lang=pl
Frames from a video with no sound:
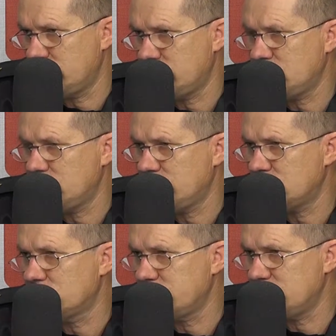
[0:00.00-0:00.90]
Dlatego my na
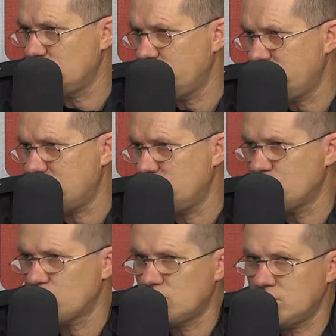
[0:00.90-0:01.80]
to zwracamy uwagę,
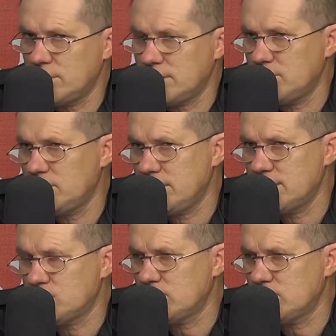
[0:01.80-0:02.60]
mimo że to jak gdyby nie jest